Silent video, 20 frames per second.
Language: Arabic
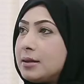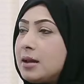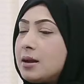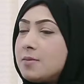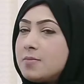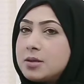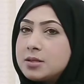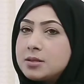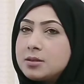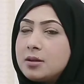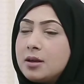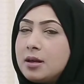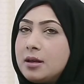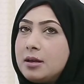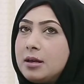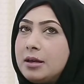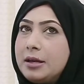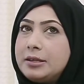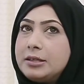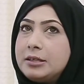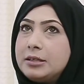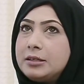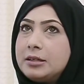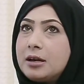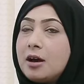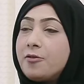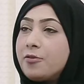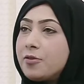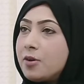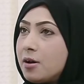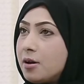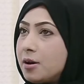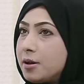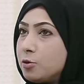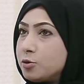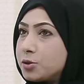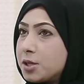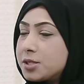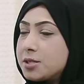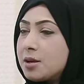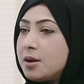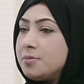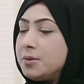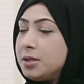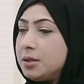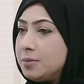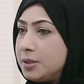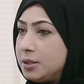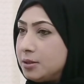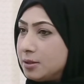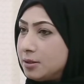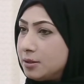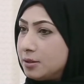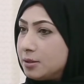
الهم أس... يعني افكاري وتصاميمي